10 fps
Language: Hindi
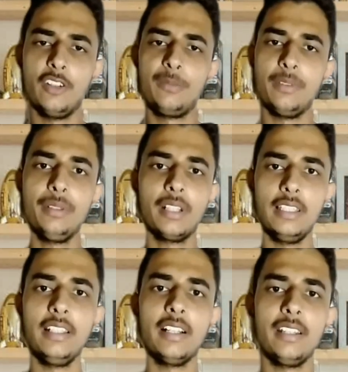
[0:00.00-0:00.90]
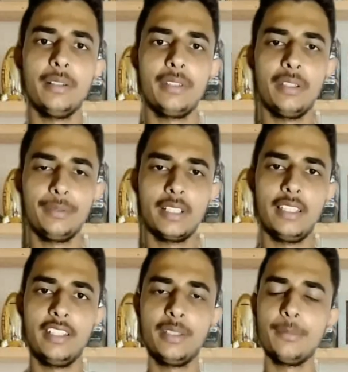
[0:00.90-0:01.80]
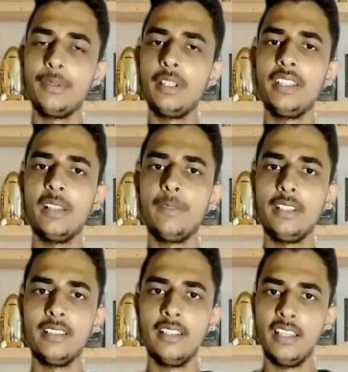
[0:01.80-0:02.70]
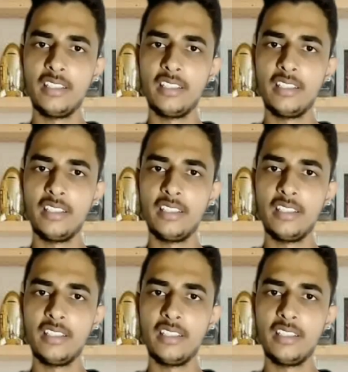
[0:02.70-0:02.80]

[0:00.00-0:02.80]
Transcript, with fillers: उस पर जो कलिकाएँ होती हैं उनका कलर या तो भूरा या फिर